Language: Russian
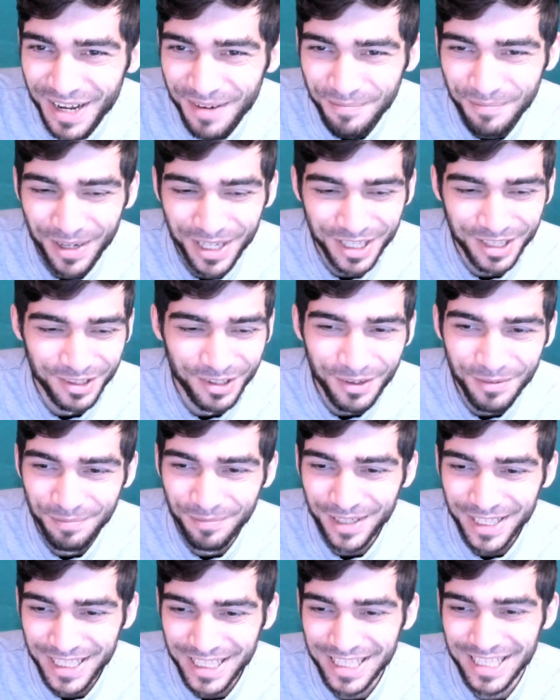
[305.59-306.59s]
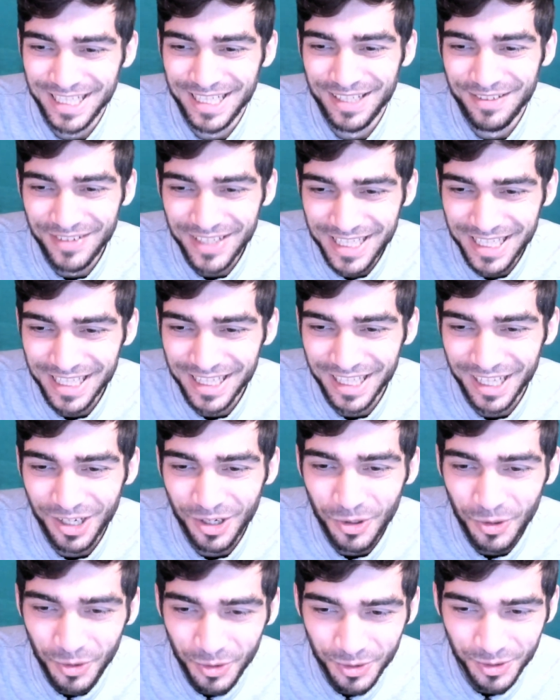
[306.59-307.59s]
Могло быть действительно
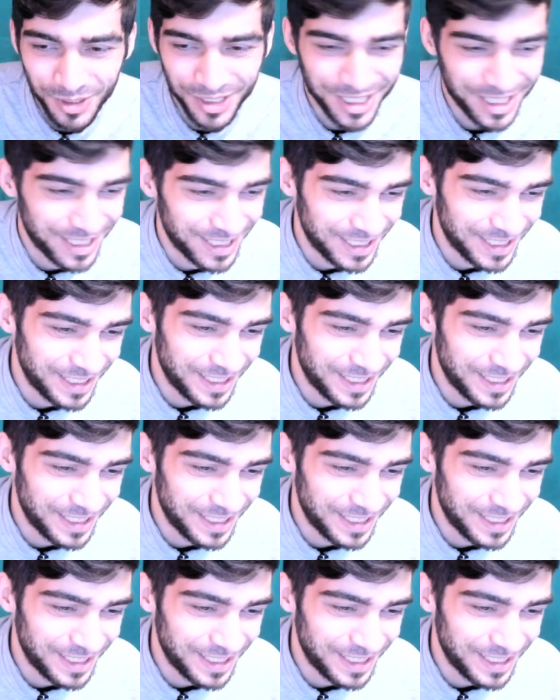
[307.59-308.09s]
хуже